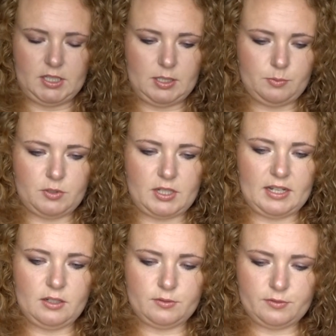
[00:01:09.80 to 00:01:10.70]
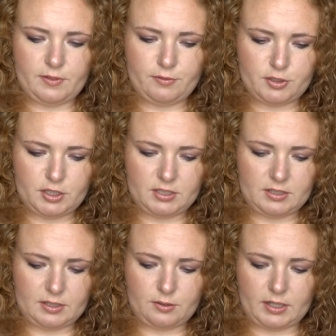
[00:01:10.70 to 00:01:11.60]
Ich habe total oft zwei
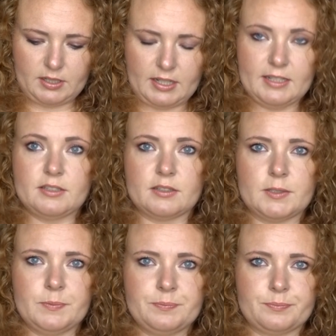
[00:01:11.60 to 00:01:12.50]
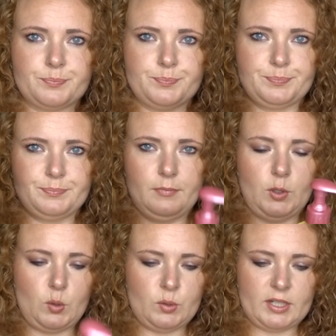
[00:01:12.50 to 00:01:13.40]
verschiedene, also eine ältere
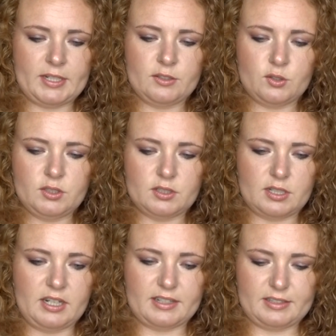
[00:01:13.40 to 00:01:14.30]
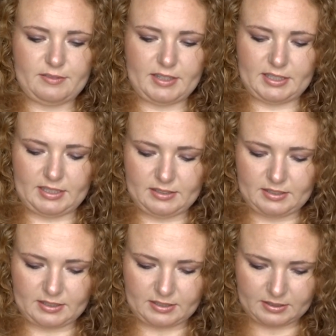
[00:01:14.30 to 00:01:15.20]
und eine neuere
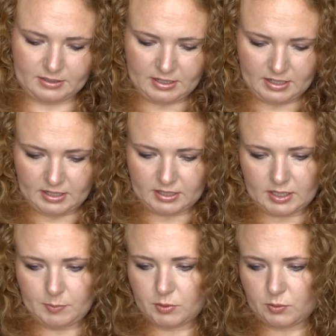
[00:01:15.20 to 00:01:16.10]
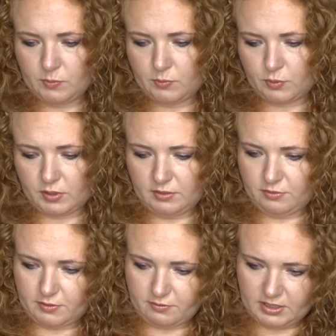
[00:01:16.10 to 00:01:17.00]
Variante da drin. Kann man irgendwo sehen,
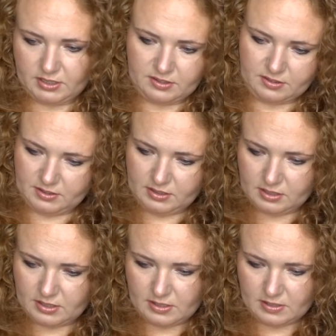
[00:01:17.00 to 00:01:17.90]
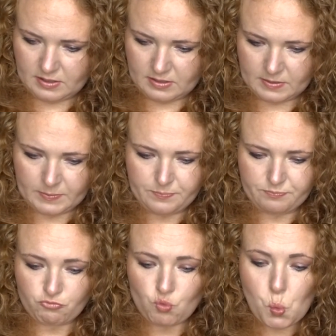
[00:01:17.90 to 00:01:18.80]
von wann die sind?
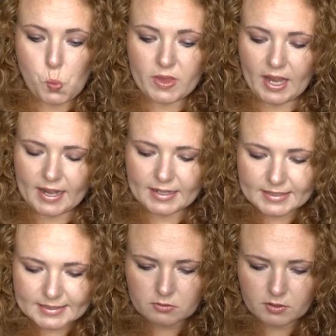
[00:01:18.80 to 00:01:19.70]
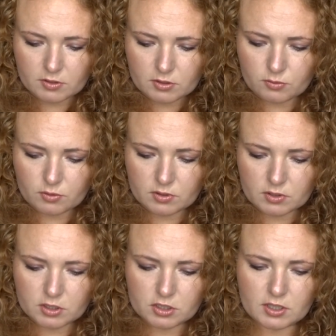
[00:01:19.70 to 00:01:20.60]
Ich weiß nicht,
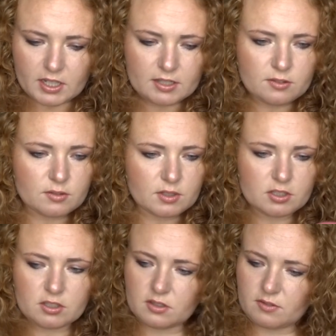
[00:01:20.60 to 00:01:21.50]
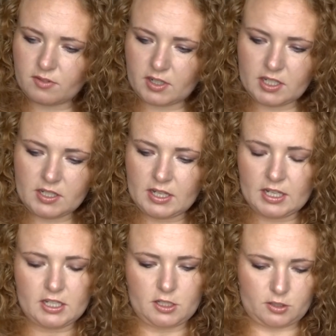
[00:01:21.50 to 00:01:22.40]
hier steht eins und da steht zwei.
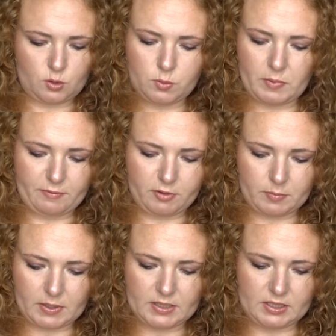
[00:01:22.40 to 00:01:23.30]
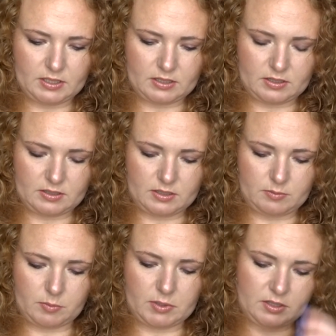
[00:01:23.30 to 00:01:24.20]
Ich gucke mir einfach mal die äh, im
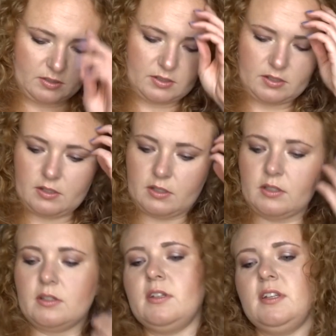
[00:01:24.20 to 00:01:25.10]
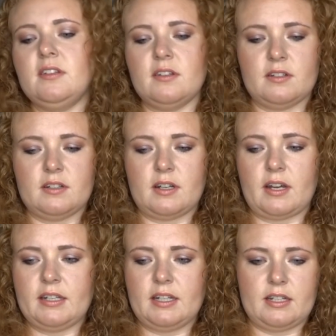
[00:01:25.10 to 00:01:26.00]
Moment die
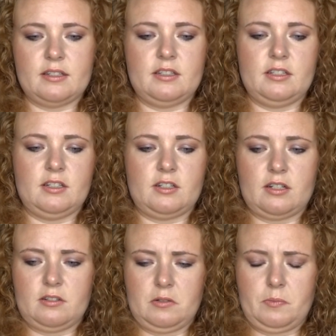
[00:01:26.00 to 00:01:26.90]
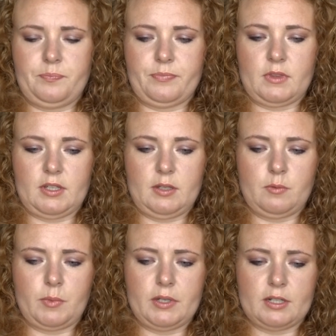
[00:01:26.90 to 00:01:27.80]
Reihe an, die ähm, im
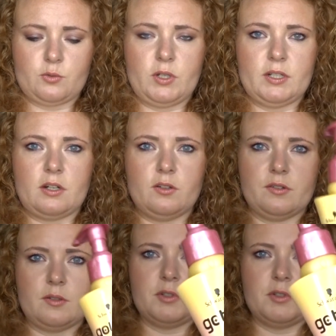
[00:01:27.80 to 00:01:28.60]
Moment aktuell draußen ist.